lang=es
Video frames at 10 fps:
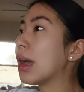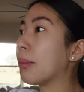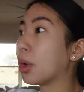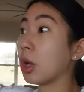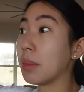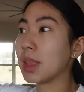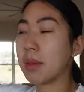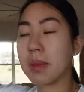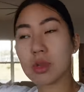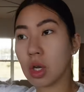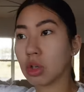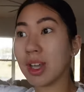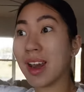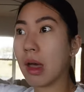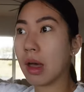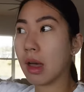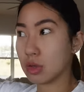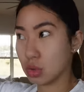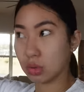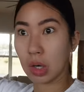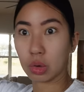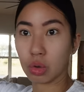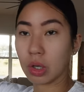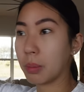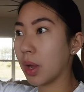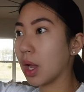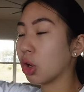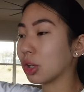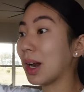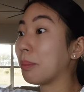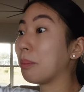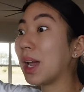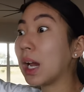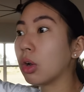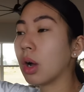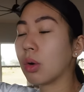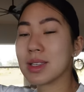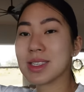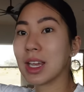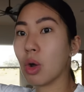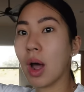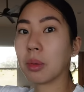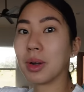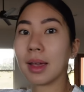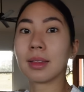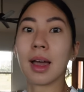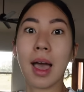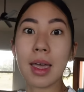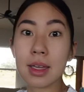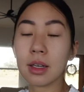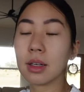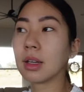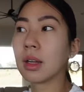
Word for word: porque obviamente mi suegro tiene su tractor que puede cortar, pero acuérdense que los árboles están ahí.